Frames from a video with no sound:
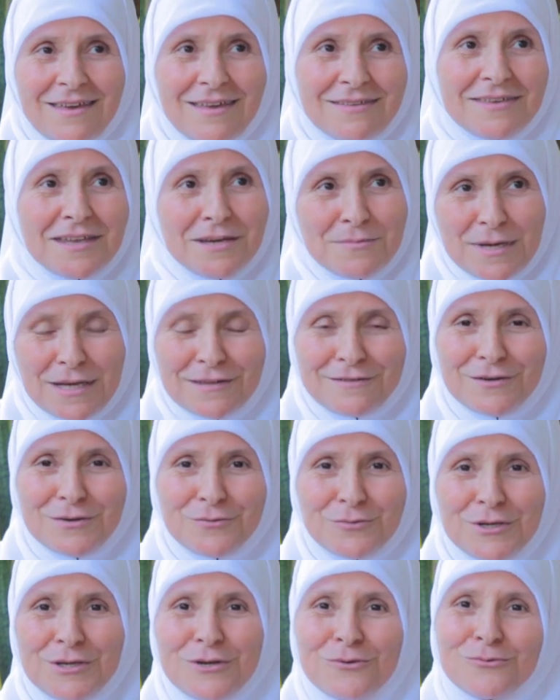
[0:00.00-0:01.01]
تنمير آه،
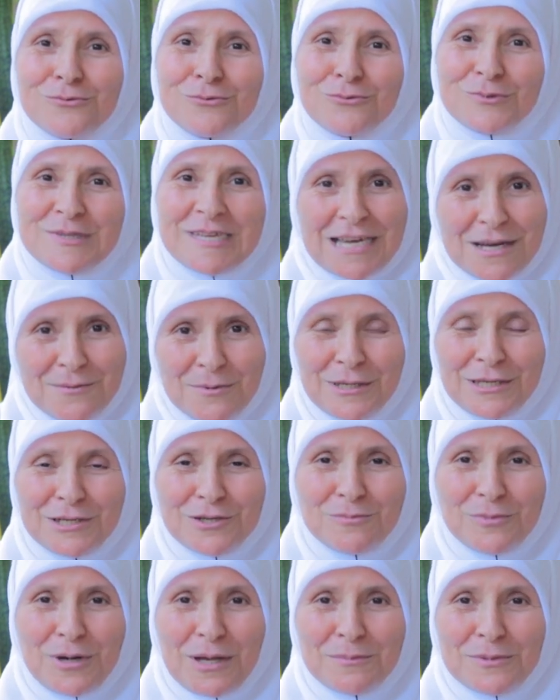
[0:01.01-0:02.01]
تنون والسلام
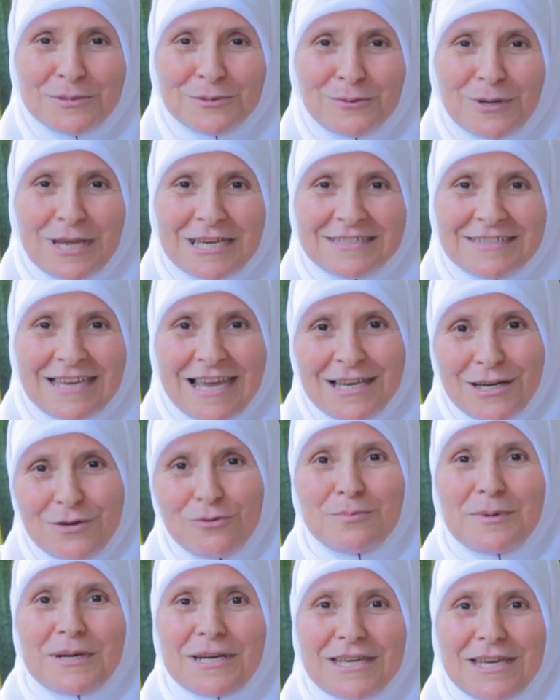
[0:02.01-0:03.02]
عليكم ورحمه الله تعالى
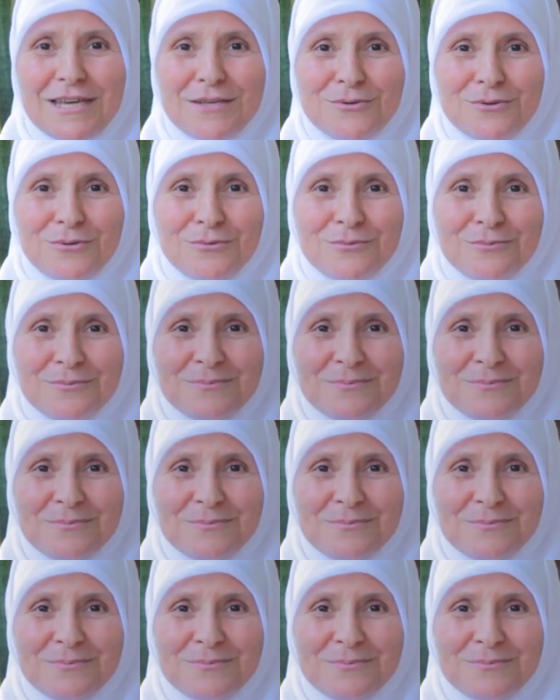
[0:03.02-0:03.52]
وبركاته